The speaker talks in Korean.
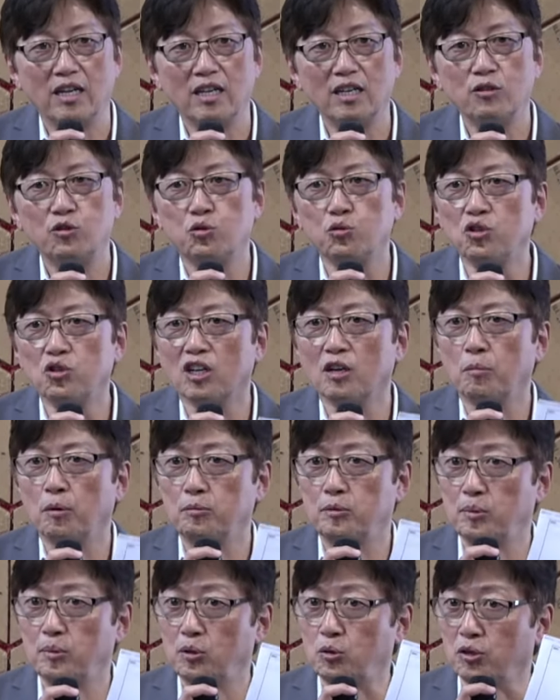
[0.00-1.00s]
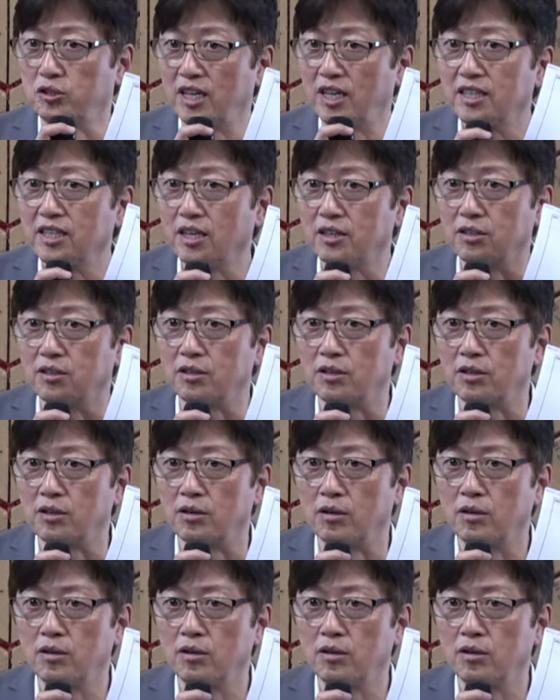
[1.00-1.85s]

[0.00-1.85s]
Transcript: 중력의 법칙보다 더 세다는 거예요.